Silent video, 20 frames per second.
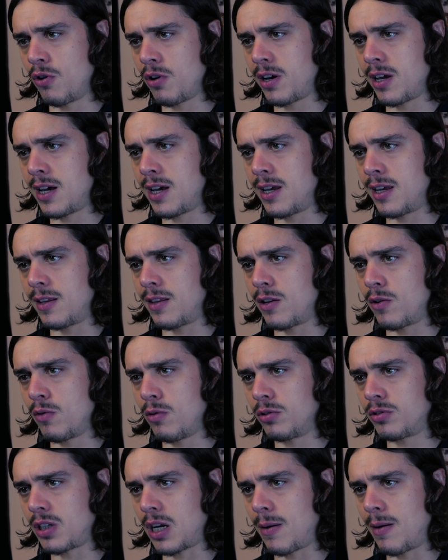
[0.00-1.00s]
Ok, de
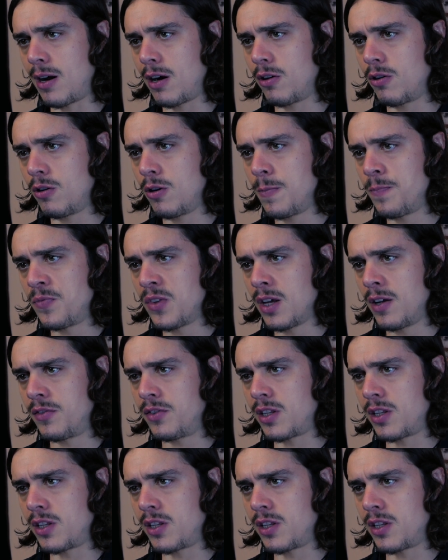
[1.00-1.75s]
nuevo trabajo